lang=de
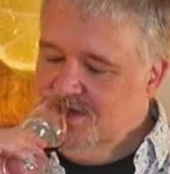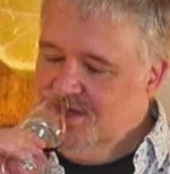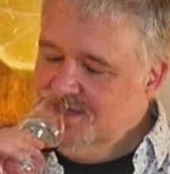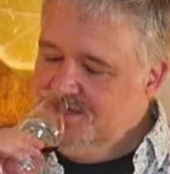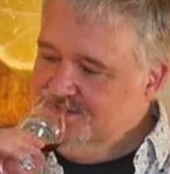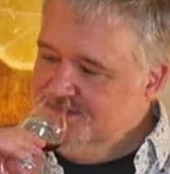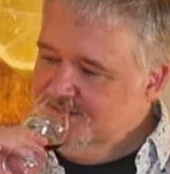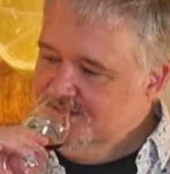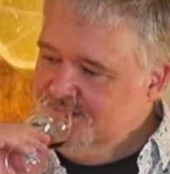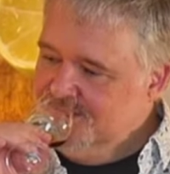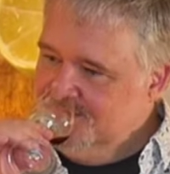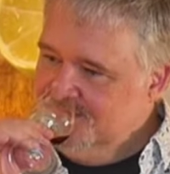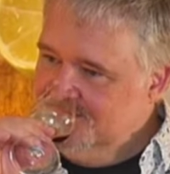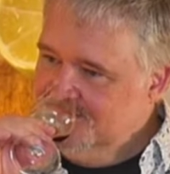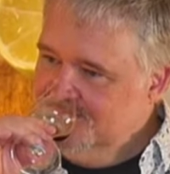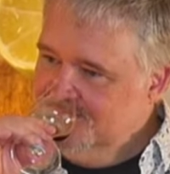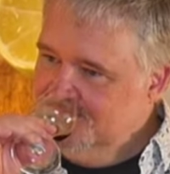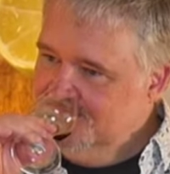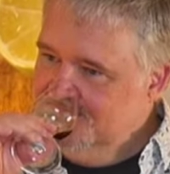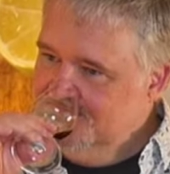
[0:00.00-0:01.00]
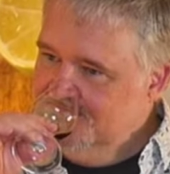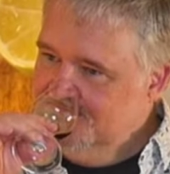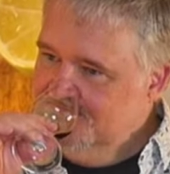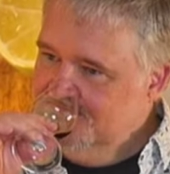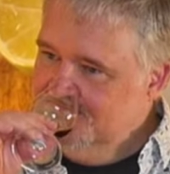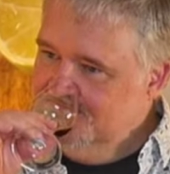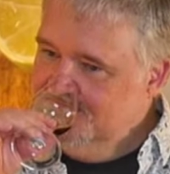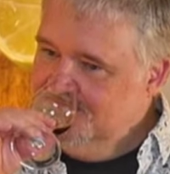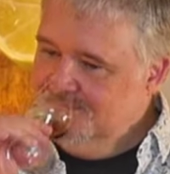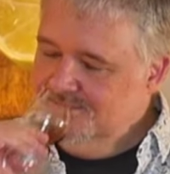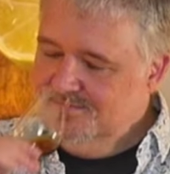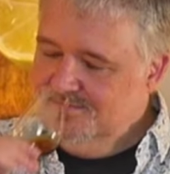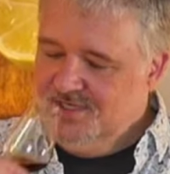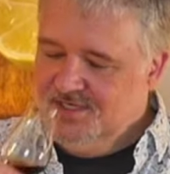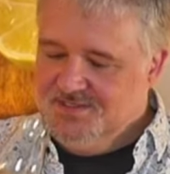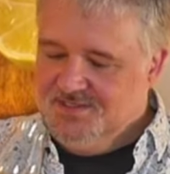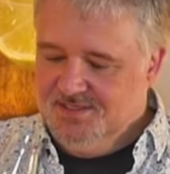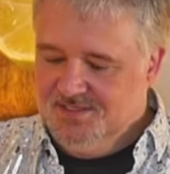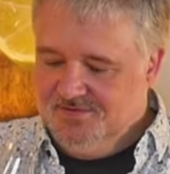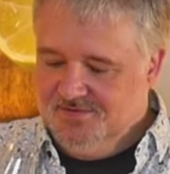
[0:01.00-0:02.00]
Wahnsinn.
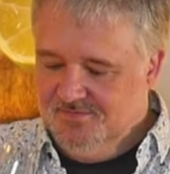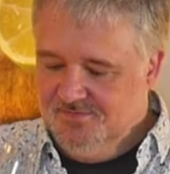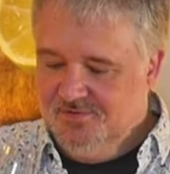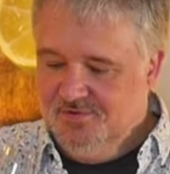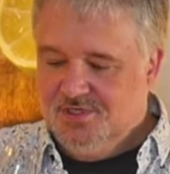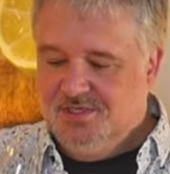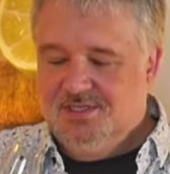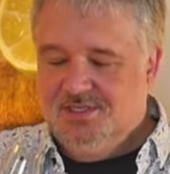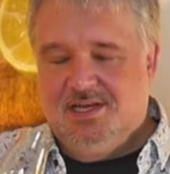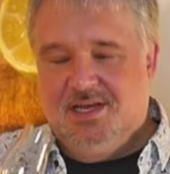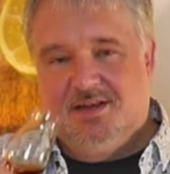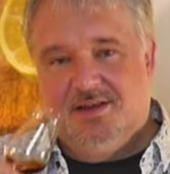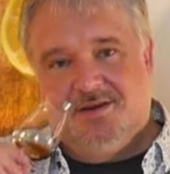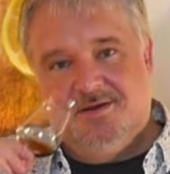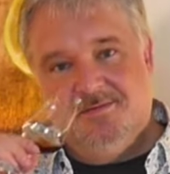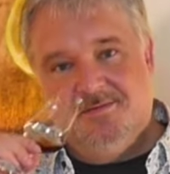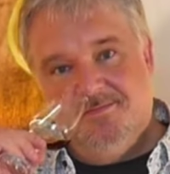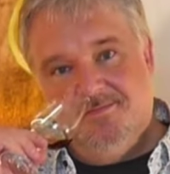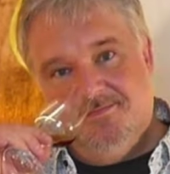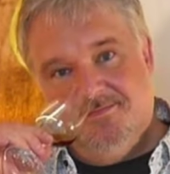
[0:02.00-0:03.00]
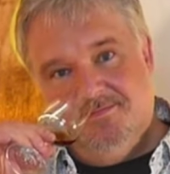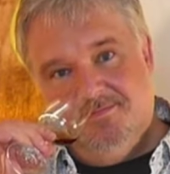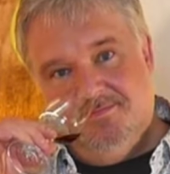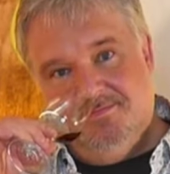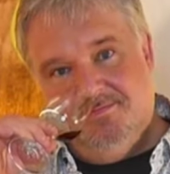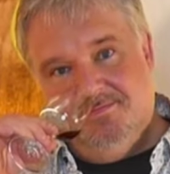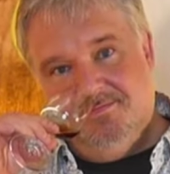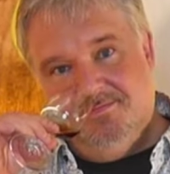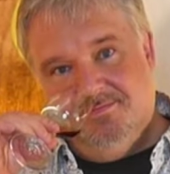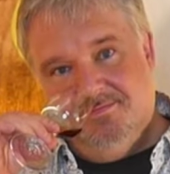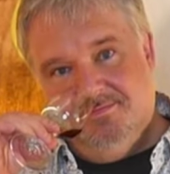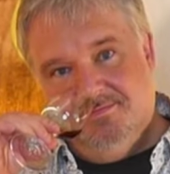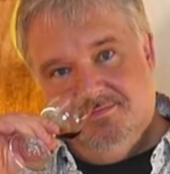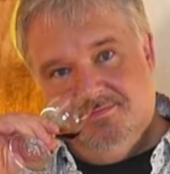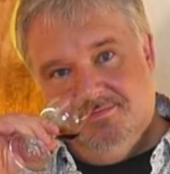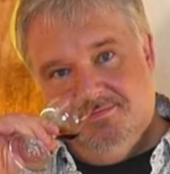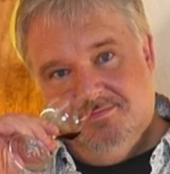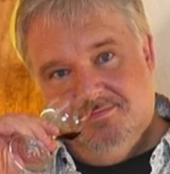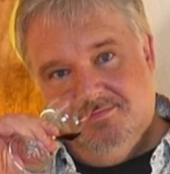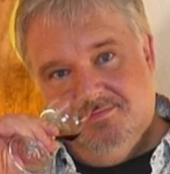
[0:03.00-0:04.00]
Das riecht wirklich lecker.
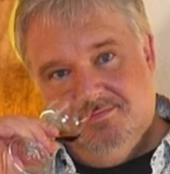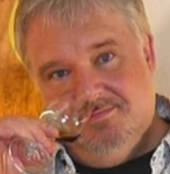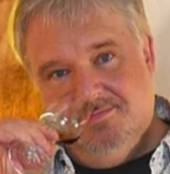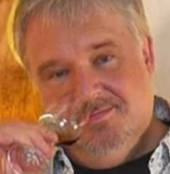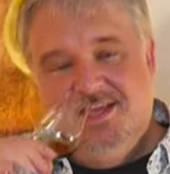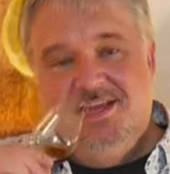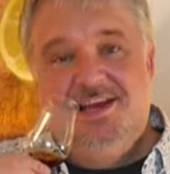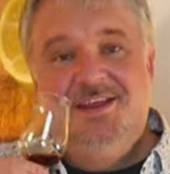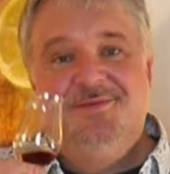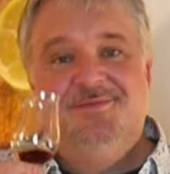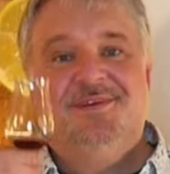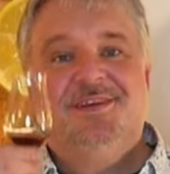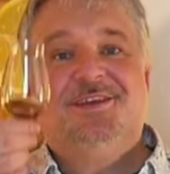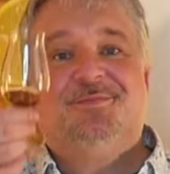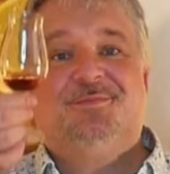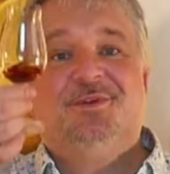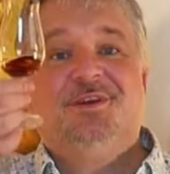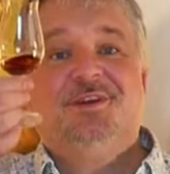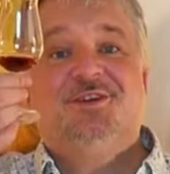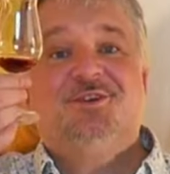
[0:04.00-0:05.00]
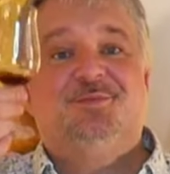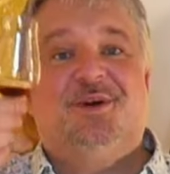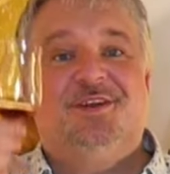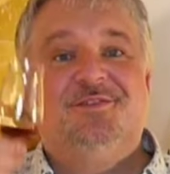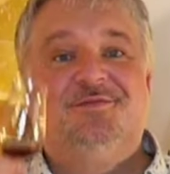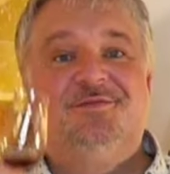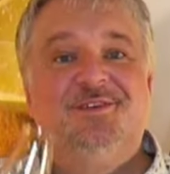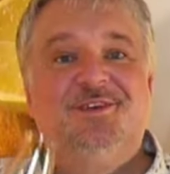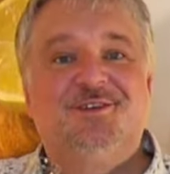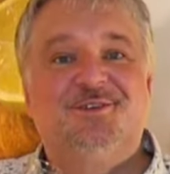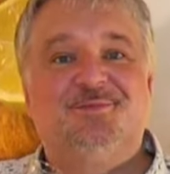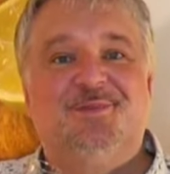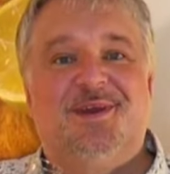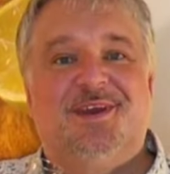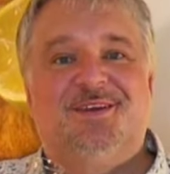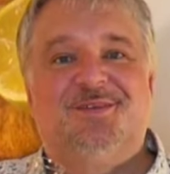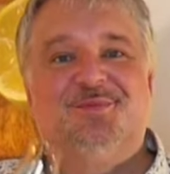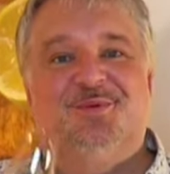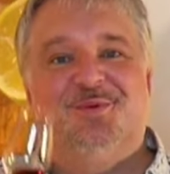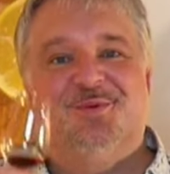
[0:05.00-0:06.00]
Ihr Lieben, ich bin gespannt, wie er
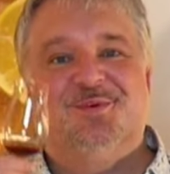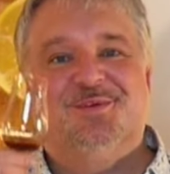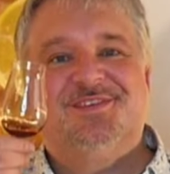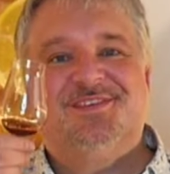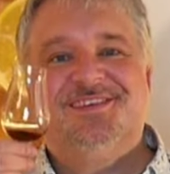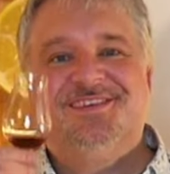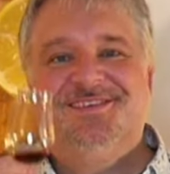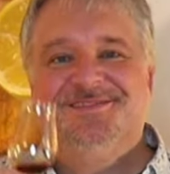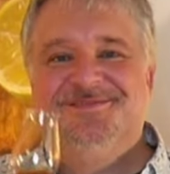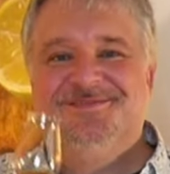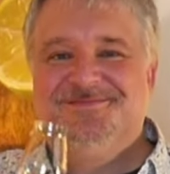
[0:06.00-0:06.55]
schmeckt. Prost.